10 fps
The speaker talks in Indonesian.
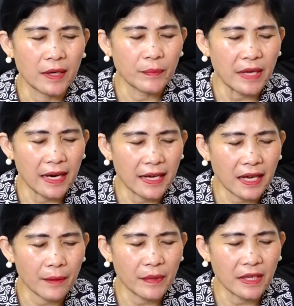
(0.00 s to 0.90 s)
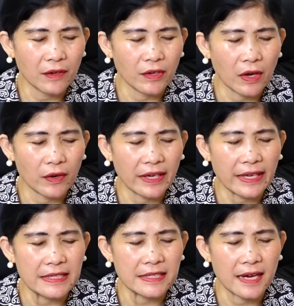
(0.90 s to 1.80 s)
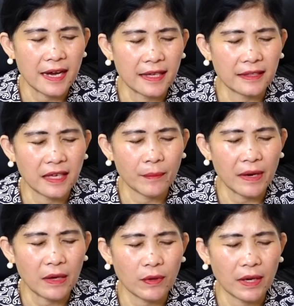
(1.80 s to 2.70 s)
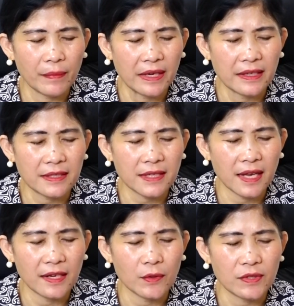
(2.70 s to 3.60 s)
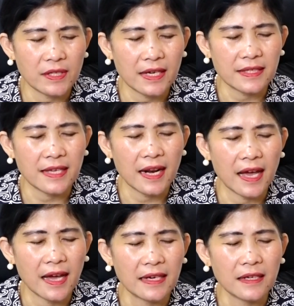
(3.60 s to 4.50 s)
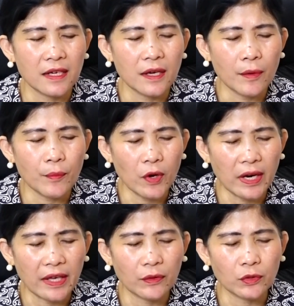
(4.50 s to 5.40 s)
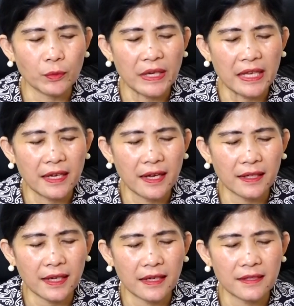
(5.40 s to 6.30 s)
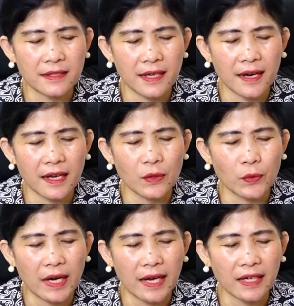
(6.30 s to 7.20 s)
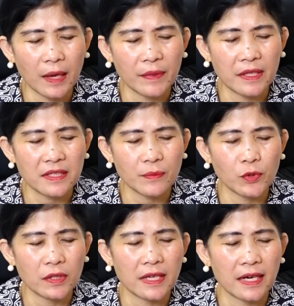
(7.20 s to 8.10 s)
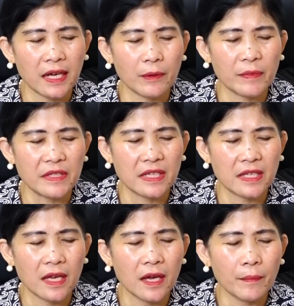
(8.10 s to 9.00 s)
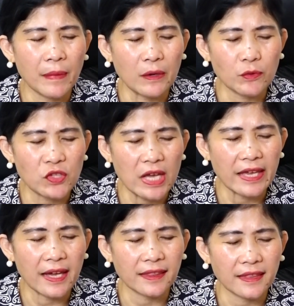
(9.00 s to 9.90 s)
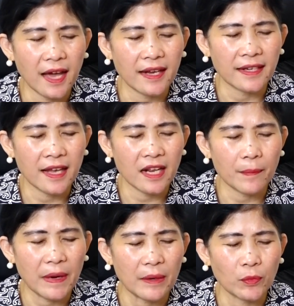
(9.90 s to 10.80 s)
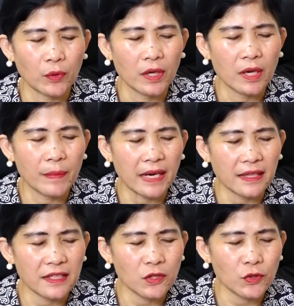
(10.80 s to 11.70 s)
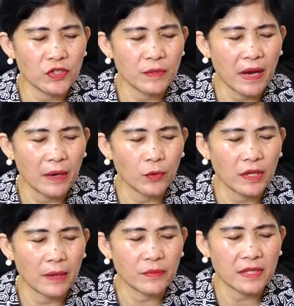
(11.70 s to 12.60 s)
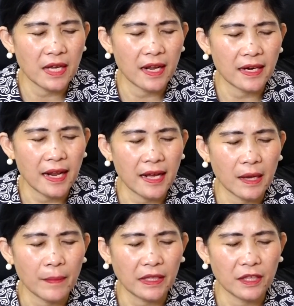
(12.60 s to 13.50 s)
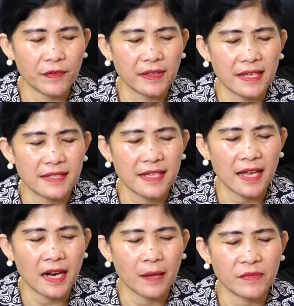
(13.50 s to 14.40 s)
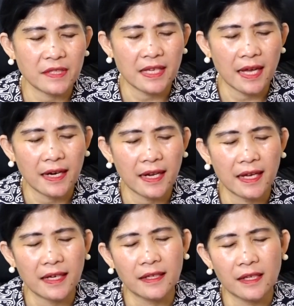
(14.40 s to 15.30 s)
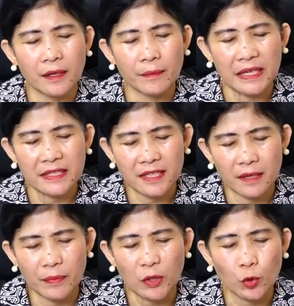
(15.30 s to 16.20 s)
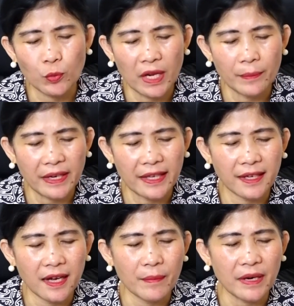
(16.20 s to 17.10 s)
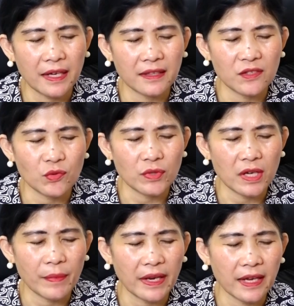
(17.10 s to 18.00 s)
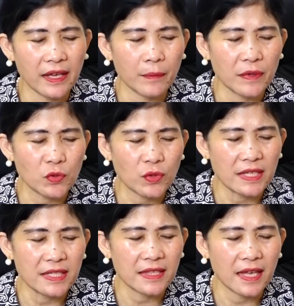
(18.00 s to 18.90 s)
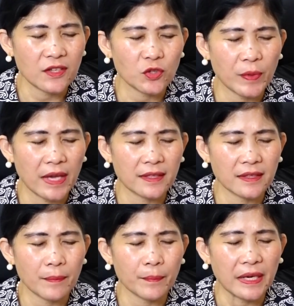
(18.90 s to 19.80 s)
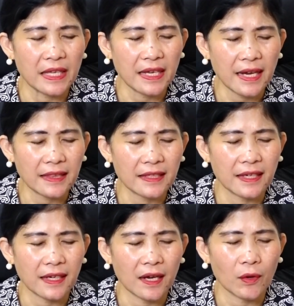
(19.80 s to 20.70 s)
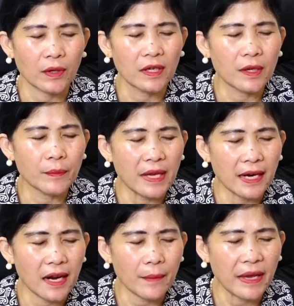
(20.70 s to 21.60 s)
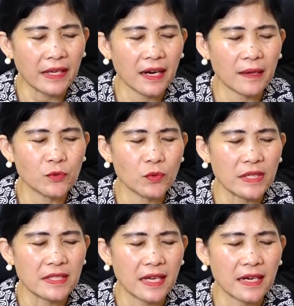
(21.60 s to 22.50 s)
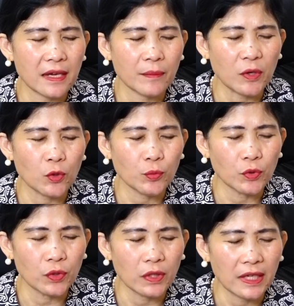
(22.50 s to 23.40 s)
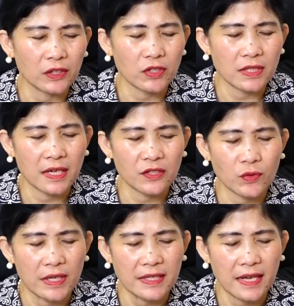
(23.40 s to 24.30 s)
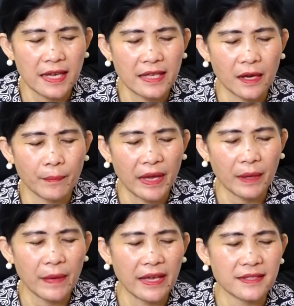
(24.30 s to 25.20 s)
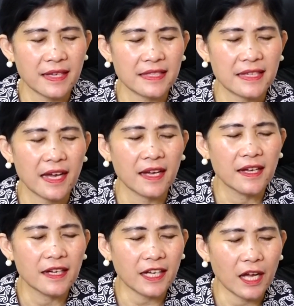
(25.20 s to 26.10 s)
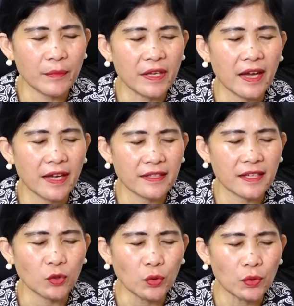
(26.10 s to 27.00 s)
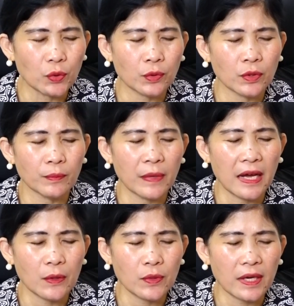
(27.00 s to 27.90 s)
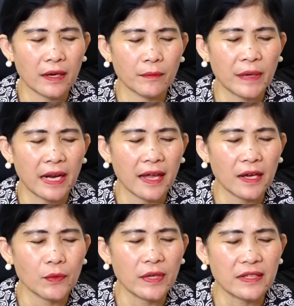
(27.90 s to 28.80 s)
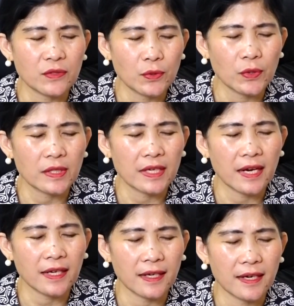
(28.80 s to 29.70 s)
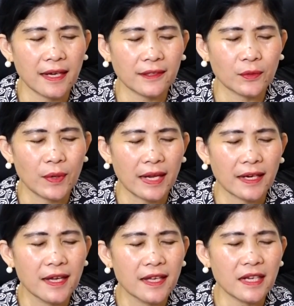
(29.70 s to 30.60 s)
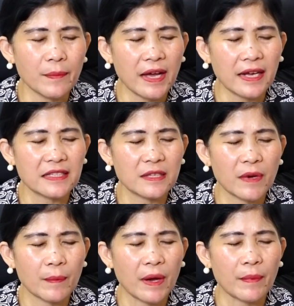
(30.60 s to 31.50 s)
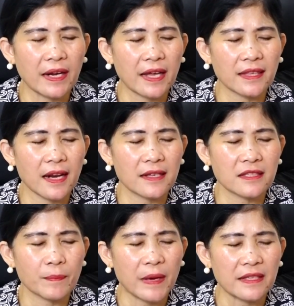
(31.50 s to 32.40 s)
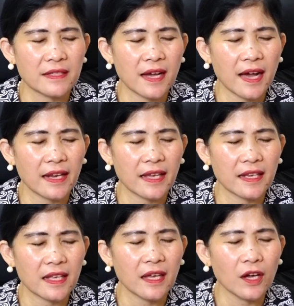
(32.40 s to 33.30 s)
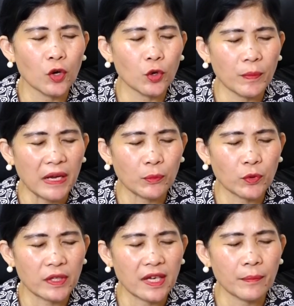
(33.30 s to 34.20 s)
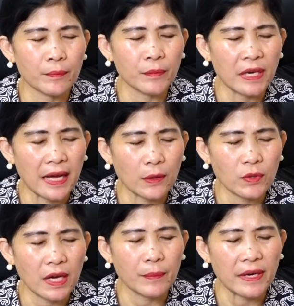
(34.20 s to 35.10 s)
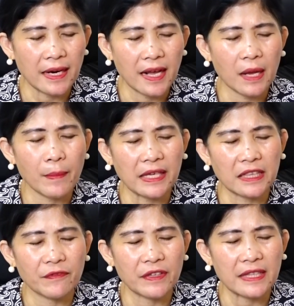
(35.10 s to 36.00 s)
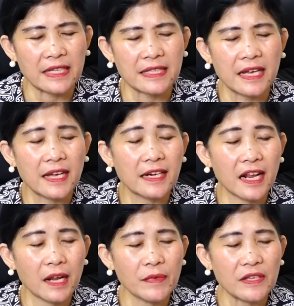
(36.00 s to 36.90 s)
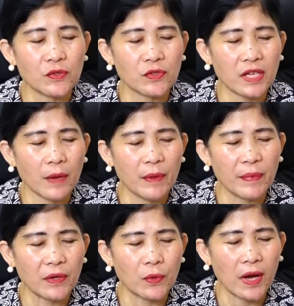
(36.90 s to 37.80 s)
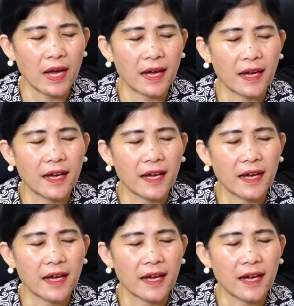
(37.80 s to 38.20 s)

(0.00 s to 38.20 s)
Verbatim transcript: Biarlah kami orang-orang yang jahat yang melakukan banyak sekali dosa kesalahan boleh untuk meninggalkan segala kekurangan kami tersebut dan kami menjadi manusia yang taat di hadapanmu. Berkati seluruh jemaatmu dalam segala ragam aktivitasnya, dalam segala macam pergumulan mereka. Berkati juga mereka yang bersuka cita supaya tetap mengingat engkau. Biarlah baik dalam suasana bergumul atau sedang suasana yang baik-baik saja, kami hanya tunduk melakukan perilaku yang seturut dengan kehendak Tuhan. Terima kasih Bapak berkatilah sepanjang hari ini umatmu yang melakukan beragam aktivitas. Dalam Yesus kami berdoa.